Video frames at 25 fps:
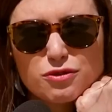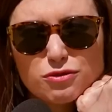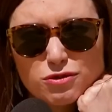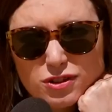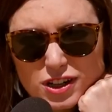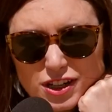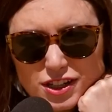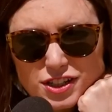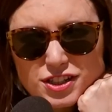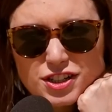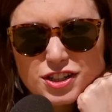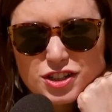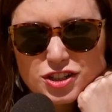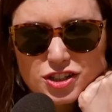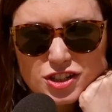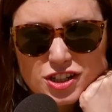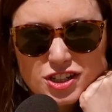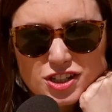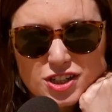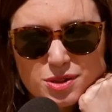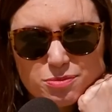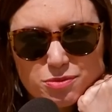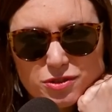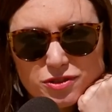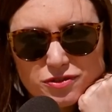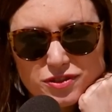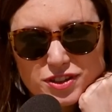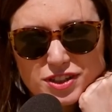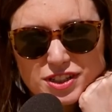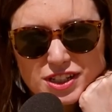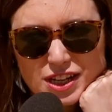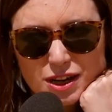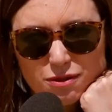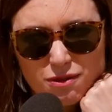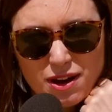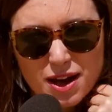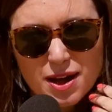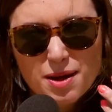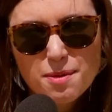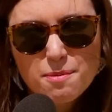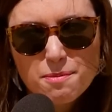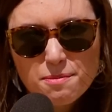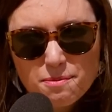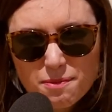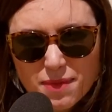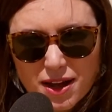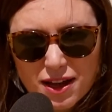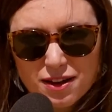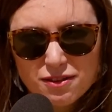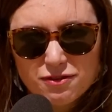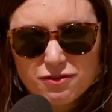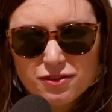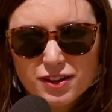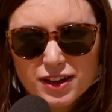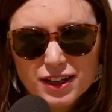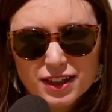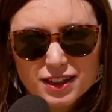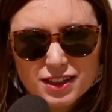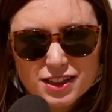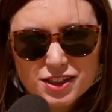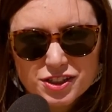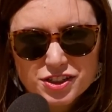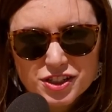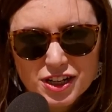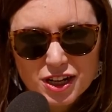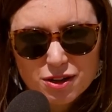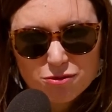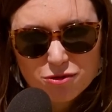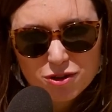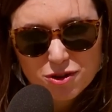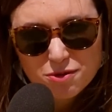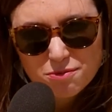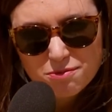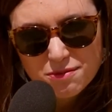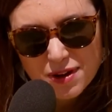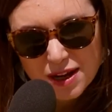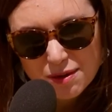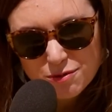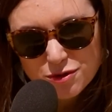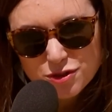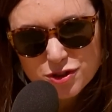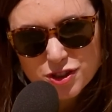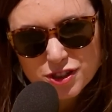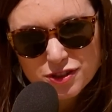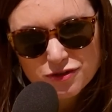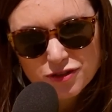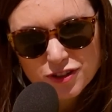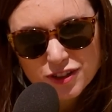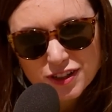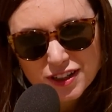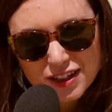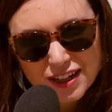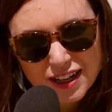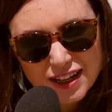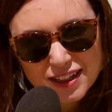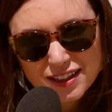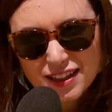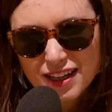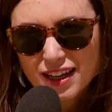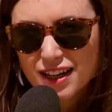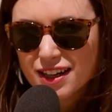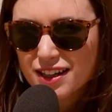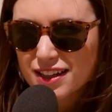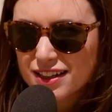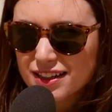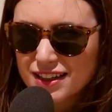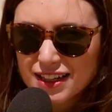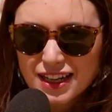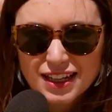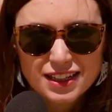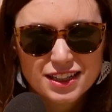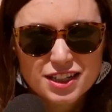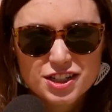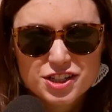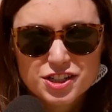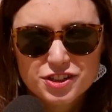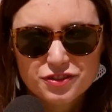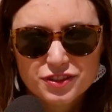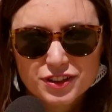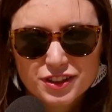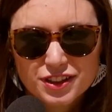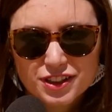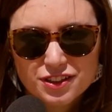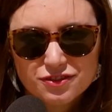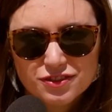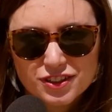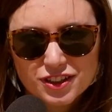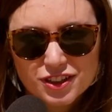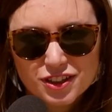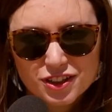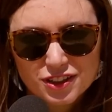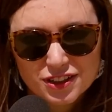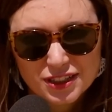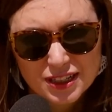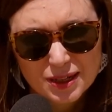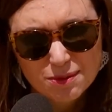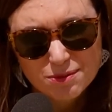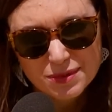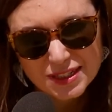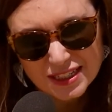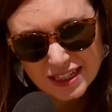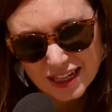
właśnie szczerze powiedziała: Mam fajne ciało, mam już swoje lata, ale nadal świetnie wyglądam.